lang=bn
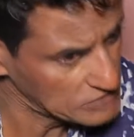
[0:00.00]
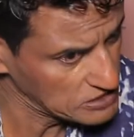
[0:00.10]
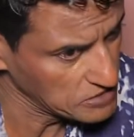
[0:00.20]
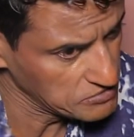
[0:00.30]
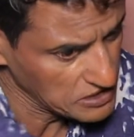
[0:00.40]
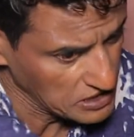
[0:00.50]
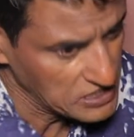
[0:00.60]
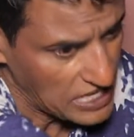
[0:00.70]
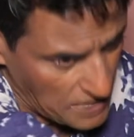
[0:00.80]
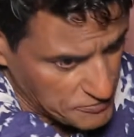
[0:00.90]
আমি
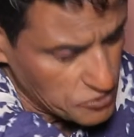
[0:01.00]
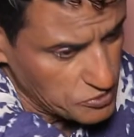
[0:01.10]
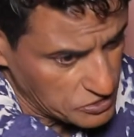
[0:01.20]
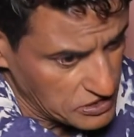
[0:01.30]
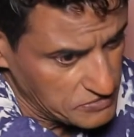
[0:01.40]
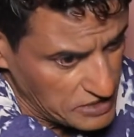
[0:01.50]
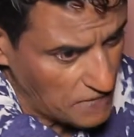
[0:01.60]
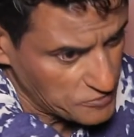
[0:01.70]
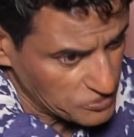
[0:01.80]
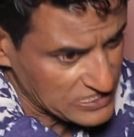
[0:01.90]
আপনাকে মতন
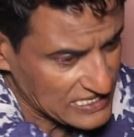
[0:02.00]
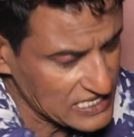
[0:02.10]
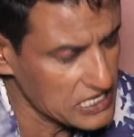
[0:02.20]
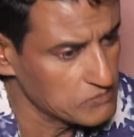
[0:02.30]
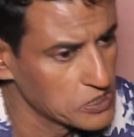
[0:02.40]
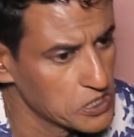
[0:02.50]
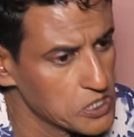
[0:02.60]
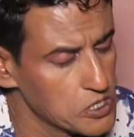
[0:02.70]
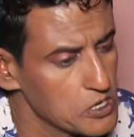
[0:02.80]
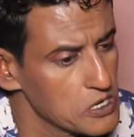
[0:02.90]
আপনি কাছে আটানতাম
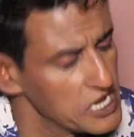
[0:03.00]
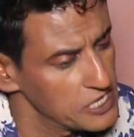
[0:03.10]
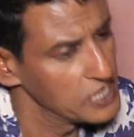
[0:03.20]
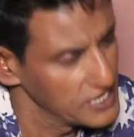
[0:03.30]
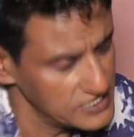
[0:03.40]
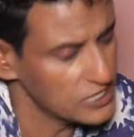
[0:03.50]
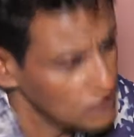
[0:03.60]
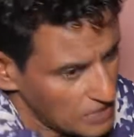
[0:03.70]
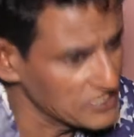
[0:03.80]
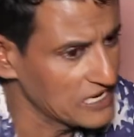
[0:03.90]
সেই সেই জায়গা তো
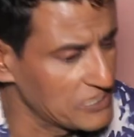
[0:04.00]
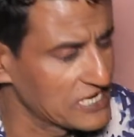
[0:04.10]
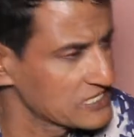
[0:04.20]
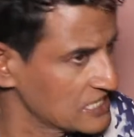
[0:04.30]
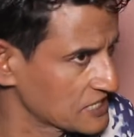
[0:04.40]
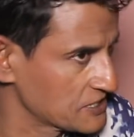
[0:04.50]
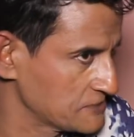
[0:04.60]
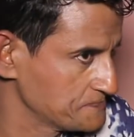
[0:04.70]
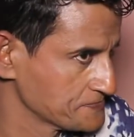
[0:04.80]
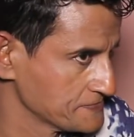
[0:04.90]
আপনারই আমার লাগে আটানতেন
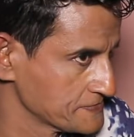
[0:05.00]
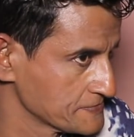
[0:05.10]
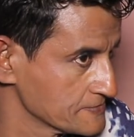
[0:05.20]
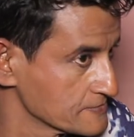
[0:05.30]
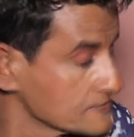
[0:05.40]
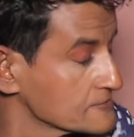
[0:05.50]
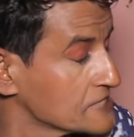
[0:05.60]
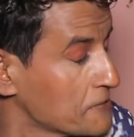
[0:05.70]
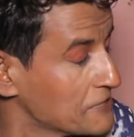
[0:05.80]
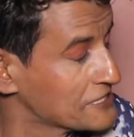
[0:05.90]

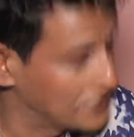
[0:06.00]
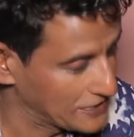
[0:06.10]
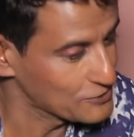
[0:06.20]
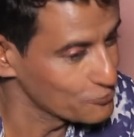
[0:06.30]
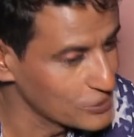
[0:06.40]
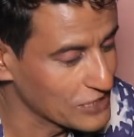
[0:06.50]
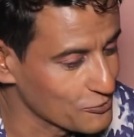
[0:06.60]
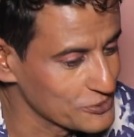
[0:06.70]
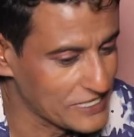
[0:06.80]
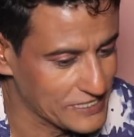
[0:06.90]
মানে এইটা উল্টাটা
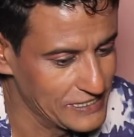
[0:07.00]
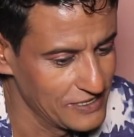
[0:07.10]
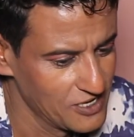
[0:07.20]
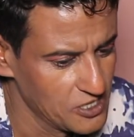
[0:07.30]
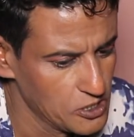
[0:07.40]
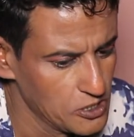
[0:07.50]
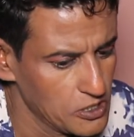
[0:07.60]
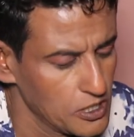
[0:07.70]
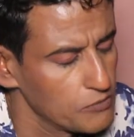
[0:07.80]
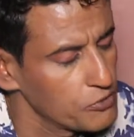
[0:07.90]
কইছে আর কি
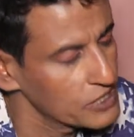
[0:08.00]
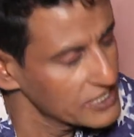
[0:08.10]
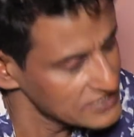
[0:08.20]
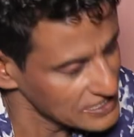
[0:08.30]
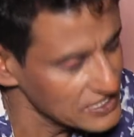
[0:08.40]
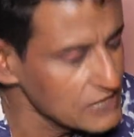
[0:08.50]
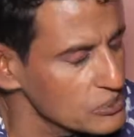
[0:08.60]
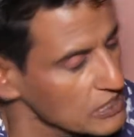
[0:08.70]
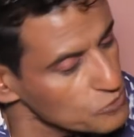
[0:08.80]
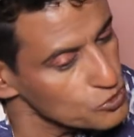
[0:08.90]
পড়ালেখা জানি নাই
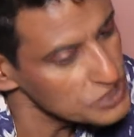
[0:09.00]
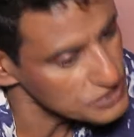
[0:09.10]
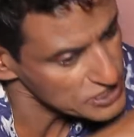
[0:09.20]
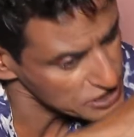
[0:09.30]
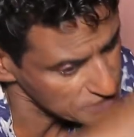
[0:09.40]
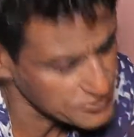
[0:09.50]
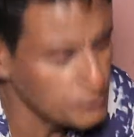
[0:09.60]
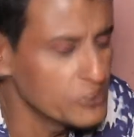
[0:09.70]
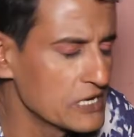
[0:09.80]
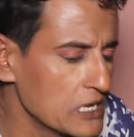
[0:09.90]
বলে আমি কোনো স্ক্রিপ্টই
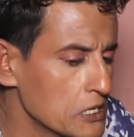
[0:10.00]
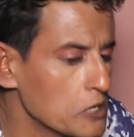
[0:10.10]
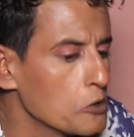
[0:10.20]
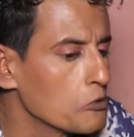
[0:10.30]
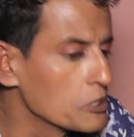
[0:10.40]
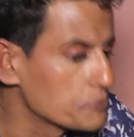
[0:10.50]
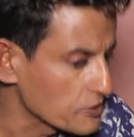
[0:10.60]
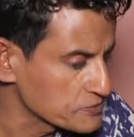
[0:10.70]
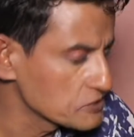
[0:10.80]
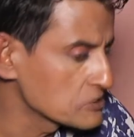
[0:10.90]
পড়ি না ওই
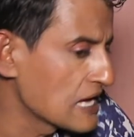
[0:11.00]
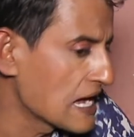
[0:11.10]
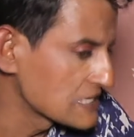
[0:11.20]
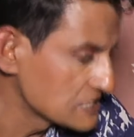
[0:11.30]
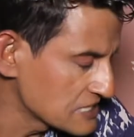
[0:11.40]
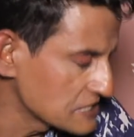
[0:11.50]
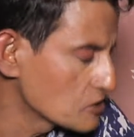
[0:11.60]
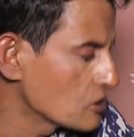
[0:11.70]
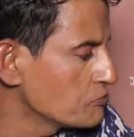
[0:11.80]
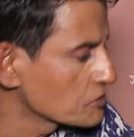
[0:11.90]
প্রপসের কথা আগের দিন রাত্রে
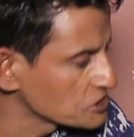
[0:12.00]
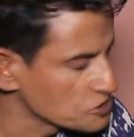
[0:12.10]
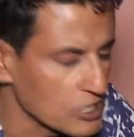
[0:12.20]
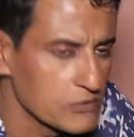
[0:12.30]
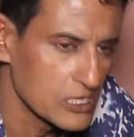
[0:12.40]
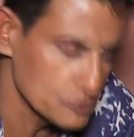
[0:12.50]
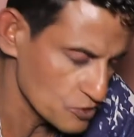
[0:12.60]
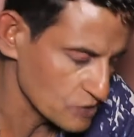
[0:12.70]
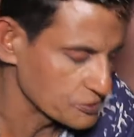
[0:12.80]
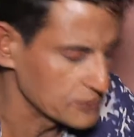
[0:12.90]
কয় পরদিন সকালবেলা
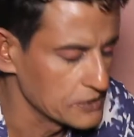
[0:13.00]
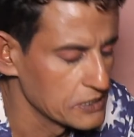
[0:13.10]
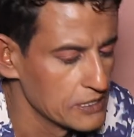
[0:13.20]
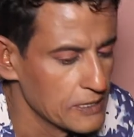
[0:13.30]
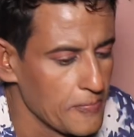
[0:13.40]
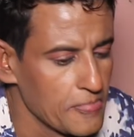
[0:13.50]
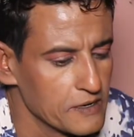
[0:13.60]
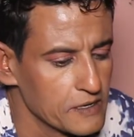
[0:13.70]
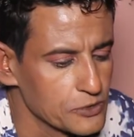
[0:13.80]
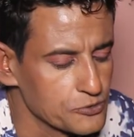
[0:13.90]
জোগাড় করি
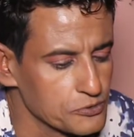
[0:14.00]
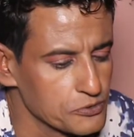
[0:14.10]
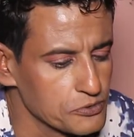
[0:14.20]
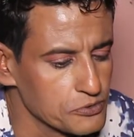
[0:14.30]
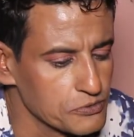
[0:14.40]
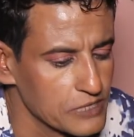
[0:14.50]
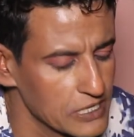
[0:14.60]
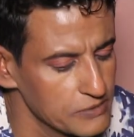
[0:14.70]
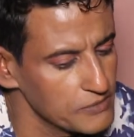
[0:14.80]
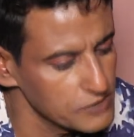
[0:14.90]
তো
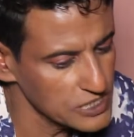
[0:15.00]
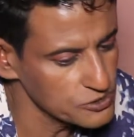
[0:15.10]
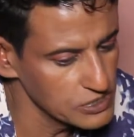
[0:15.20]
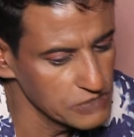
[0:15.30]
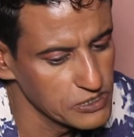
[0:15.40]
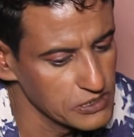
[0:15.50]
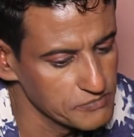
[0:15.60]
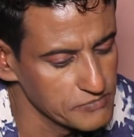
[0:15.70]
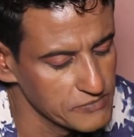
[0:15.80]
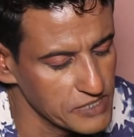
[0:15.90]
এইভাবে আসলে
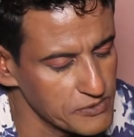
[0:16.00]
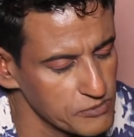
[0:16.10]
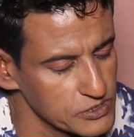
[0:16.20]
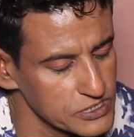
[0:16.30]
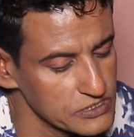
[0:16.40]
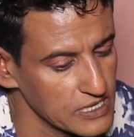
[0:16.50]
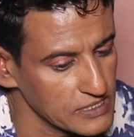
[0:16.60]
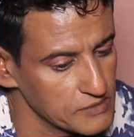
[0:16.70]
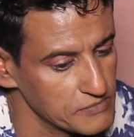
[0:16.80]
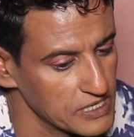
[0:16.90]
মিমি আপা বললো যে দেখ
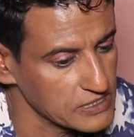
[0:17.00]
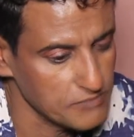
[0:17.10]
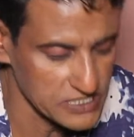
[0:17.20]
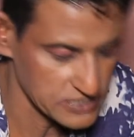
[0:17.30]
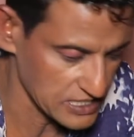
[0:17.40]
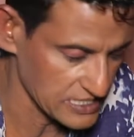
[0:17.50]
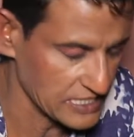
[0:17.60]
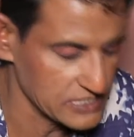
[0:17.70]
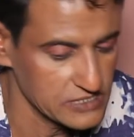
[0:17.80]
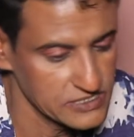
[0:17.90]
একটা বাচ্চা
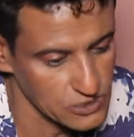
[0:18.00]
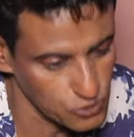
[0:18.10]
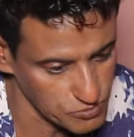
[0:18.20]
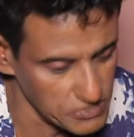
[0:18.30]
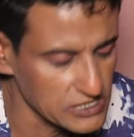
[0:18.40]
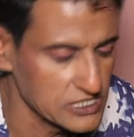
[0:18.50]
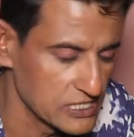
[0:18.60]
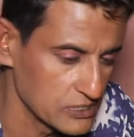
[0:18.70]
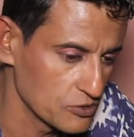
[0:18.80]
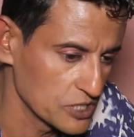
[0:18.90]
ক্যারেক্টার যেটা লোকমান
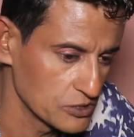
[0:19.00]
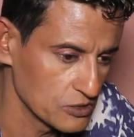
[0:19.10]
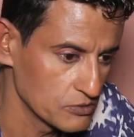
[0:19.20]
সেটা তো আসলে